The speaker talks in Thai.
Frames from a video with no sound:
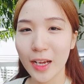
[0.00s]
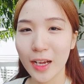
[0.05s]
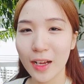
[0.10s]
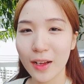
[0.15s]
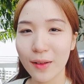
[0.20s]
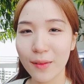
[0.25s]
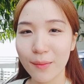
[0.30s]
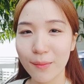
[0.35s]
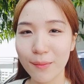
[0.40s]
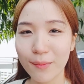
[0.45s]
นี้
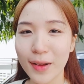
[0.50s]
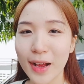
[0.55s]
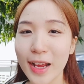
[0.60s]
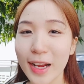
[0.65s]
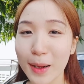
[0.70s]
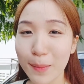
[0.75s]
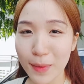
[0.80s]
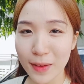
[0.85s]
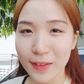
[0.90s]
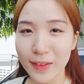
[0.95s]
ค่ะมา
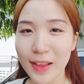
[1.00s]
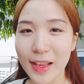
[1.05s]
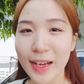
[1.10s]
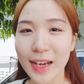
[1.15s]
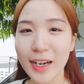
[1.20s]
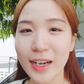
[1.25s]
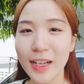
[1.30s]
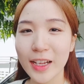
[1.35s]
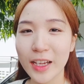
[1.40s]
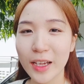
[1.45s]
ให้กำลังใจ
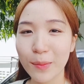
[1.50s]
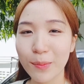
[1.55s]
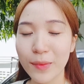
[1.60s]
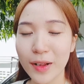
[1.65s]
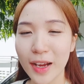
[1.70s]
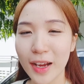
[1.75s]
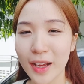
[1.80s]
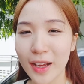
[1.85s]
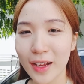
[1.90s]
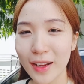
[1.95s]
กันในคลิป
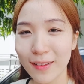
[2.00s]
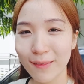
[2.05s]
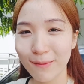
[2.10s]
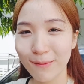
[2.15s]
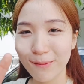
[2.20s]
นะคะ